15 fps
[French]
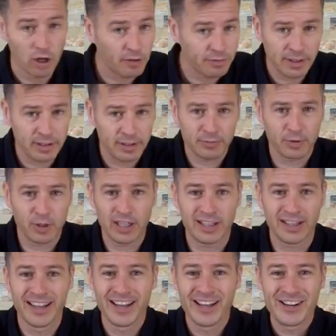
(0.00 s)
Enfin,
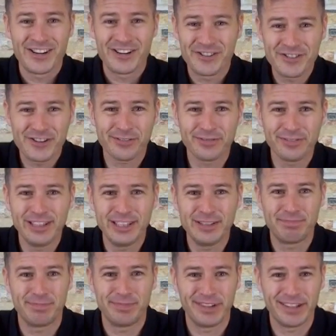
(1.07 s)
voilà,
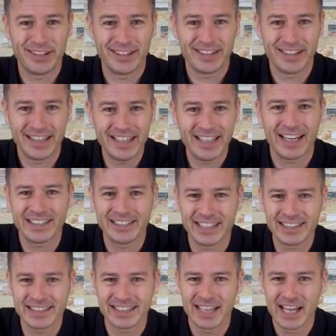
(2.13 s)
Jean-Philippe et
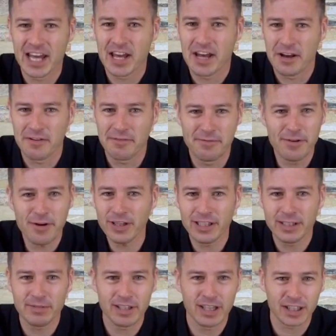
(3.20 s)
Agnès
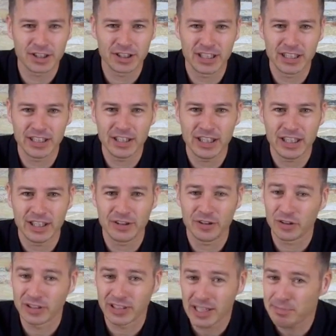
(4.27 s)
veulent déménager
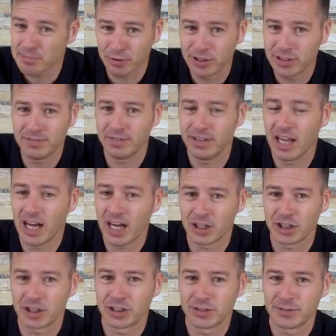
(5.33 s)
dans un petit
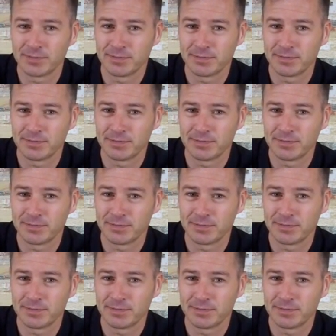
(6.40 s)
village.